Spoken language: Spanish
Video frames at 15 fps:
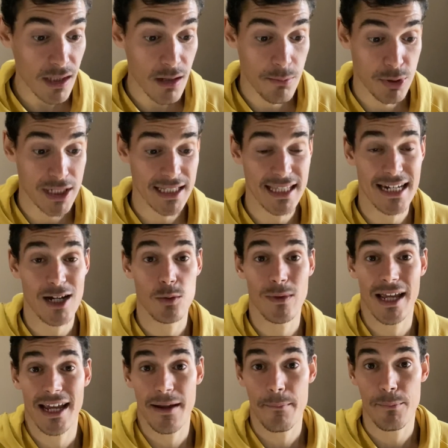pues a tener un
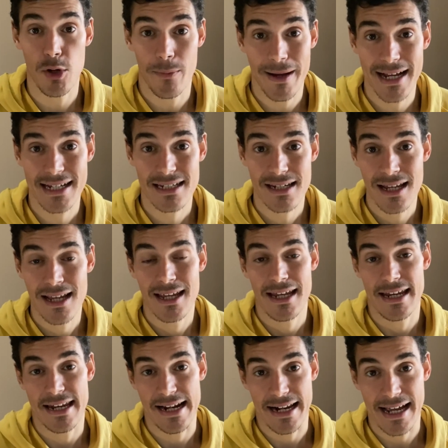ejemplo más
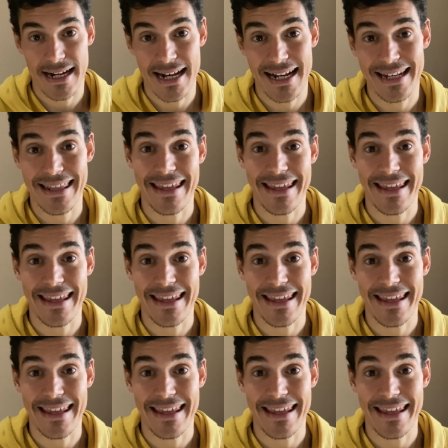en el canal